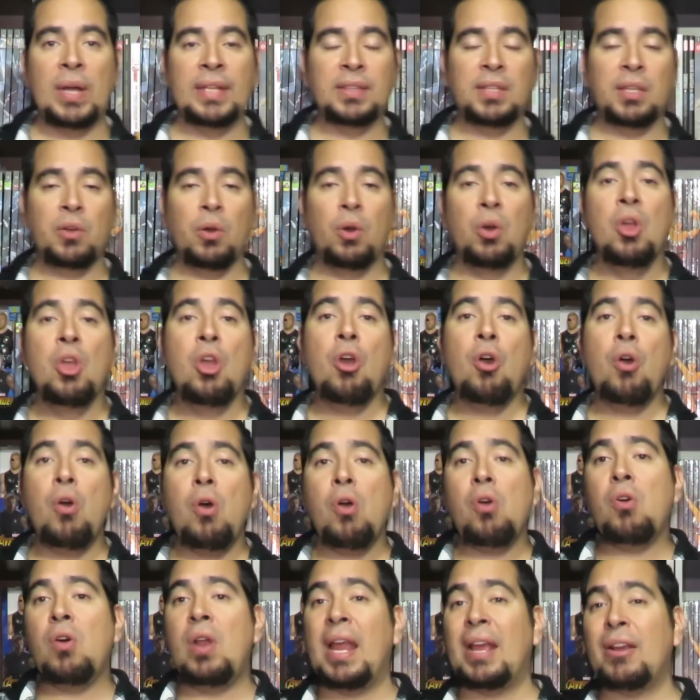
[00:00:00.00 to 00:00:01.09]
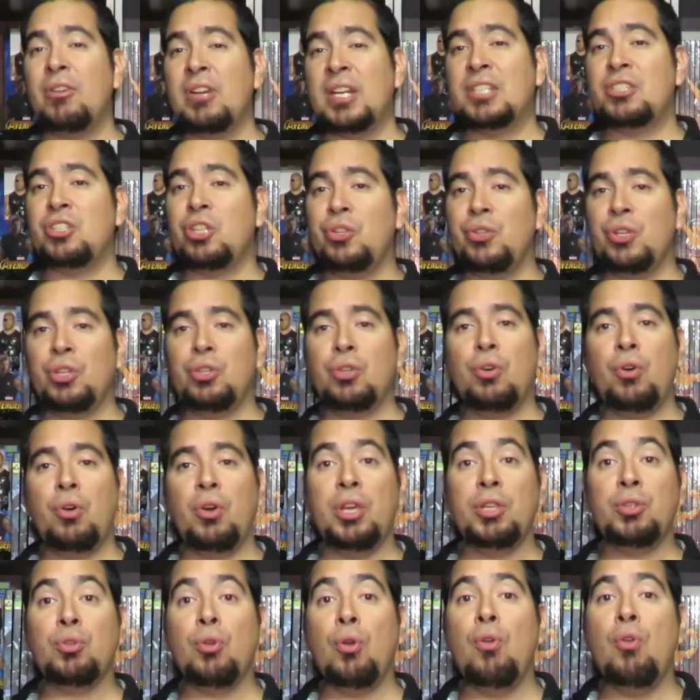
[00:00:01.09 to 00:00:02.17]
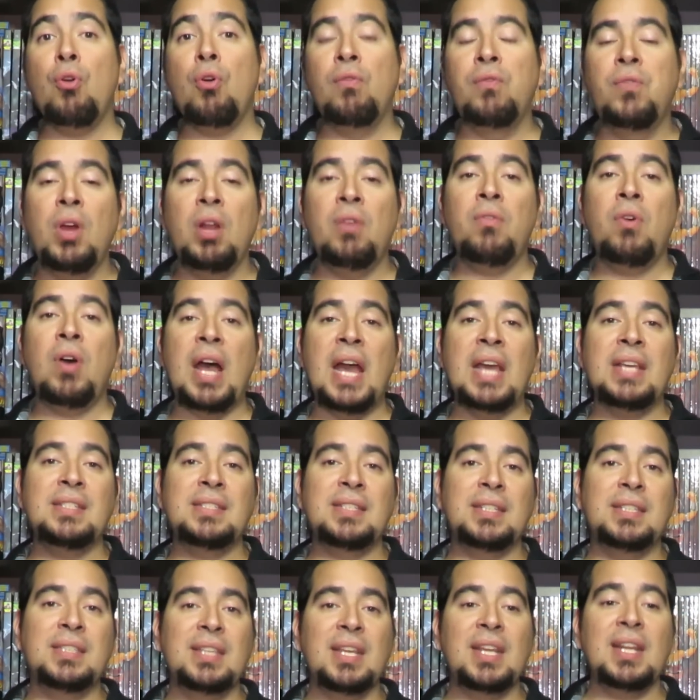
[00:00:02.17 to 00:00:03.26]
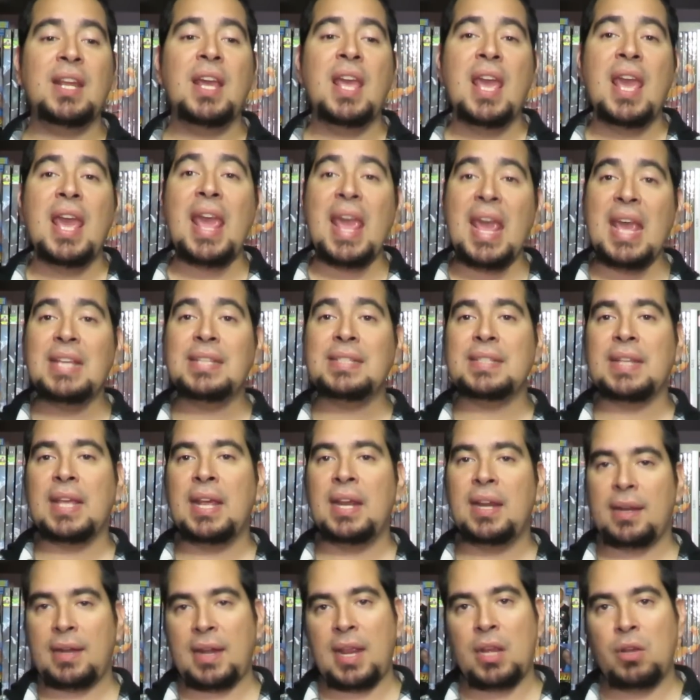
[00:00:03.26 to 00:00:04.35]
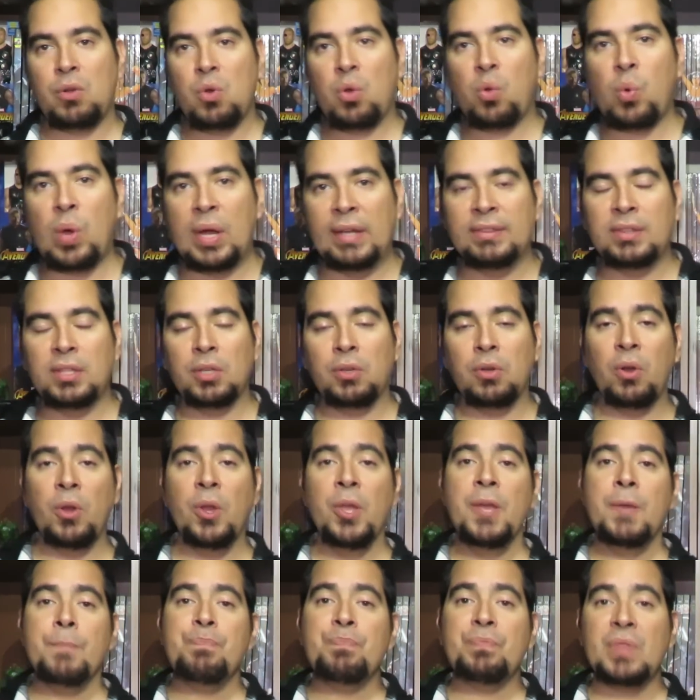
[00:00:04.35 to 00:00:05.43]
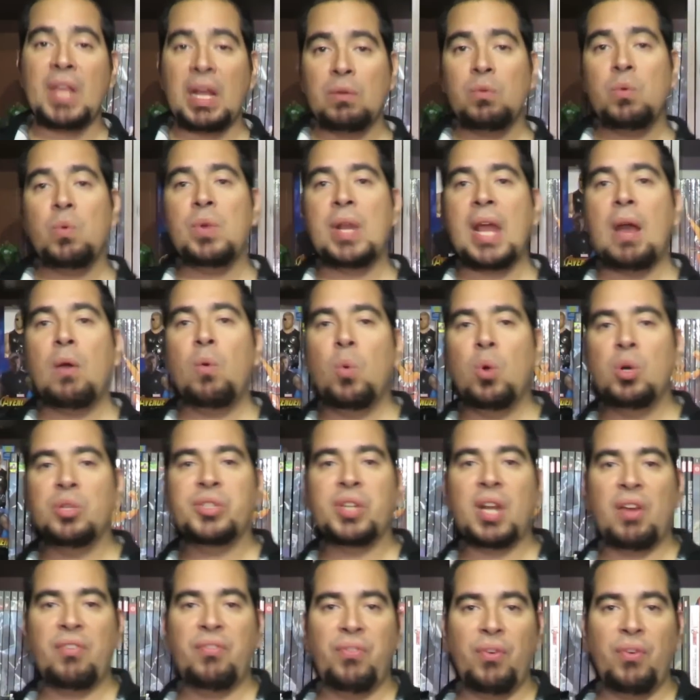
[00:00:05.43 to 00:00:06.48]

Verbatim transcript: cuántico. Ojo, la conexión de todo esto, lo vuelvo a insistir, es el reino cuántico. De alguna u otra